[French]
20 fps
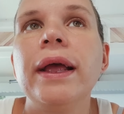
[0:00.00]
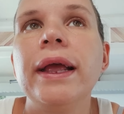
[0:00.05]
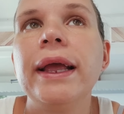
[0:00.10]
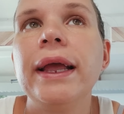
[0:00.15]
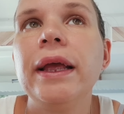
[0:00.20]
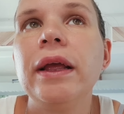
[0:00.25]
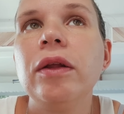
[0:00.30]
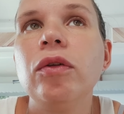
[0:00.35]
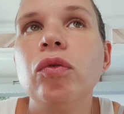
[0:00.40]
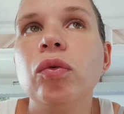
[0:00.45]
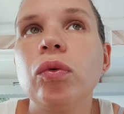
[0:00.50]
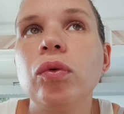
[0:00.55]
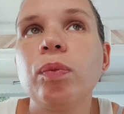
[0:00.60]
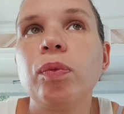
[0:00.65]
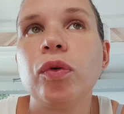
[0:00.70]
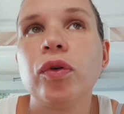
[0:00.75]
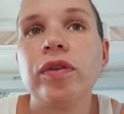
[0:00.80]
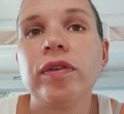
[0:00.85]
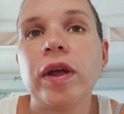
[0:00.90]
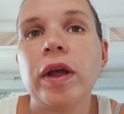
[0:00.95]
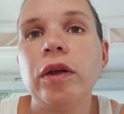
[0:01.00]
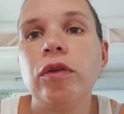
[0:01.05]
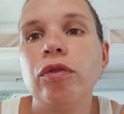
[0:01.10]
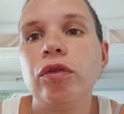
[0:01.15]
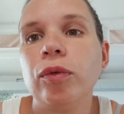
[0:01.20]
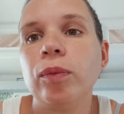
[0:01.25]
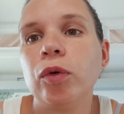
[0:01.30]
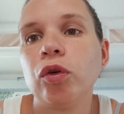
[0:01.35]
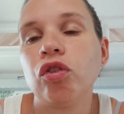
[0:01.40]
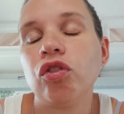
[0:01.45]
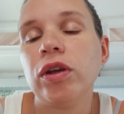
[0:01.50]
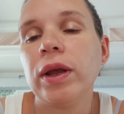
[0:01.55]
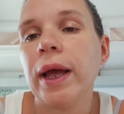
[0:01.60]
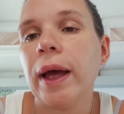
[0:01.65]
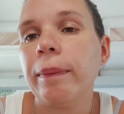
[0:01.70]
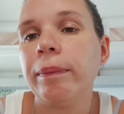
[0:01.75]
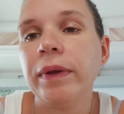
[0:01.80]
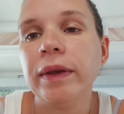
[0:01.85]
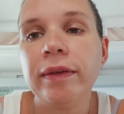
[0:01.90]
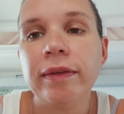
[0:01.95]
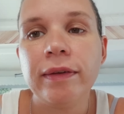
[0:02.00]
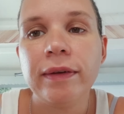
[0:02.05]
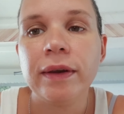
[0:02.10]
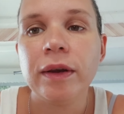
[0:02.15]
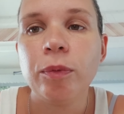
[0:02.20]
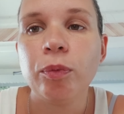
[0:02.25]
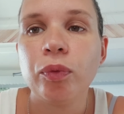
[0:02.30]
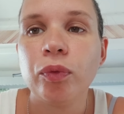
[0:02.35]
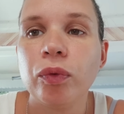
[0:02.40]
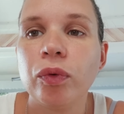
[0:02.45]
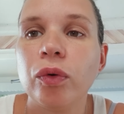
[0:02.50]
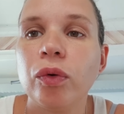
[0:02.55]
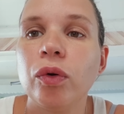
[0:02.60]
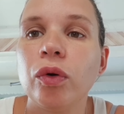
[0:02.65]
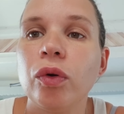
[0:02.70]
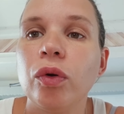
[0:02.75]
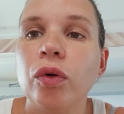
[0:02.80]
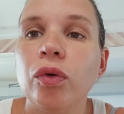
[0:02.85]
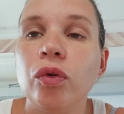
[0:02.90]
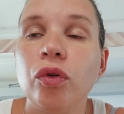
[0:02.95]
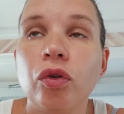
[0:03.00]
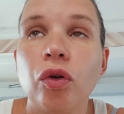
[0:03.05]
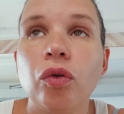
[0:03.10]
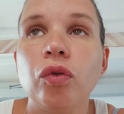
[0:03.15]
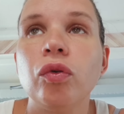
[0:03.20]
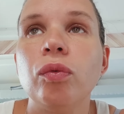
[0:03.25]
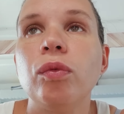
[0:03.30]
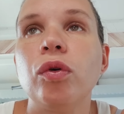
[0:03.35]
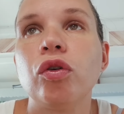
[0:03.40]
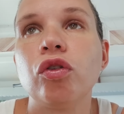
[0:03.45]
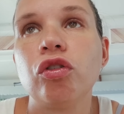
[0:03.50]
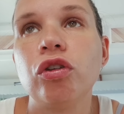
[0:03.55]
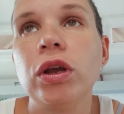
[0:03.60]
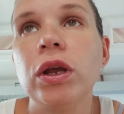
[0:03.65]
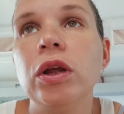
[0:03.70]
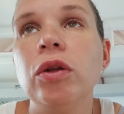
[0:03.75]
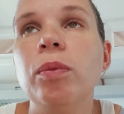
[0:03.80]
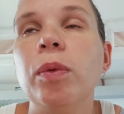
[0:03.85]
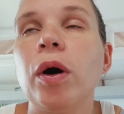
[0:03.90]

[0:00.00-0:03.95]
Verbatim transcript: Et donc pour ça, il faut manger à midi pour le temps de manger,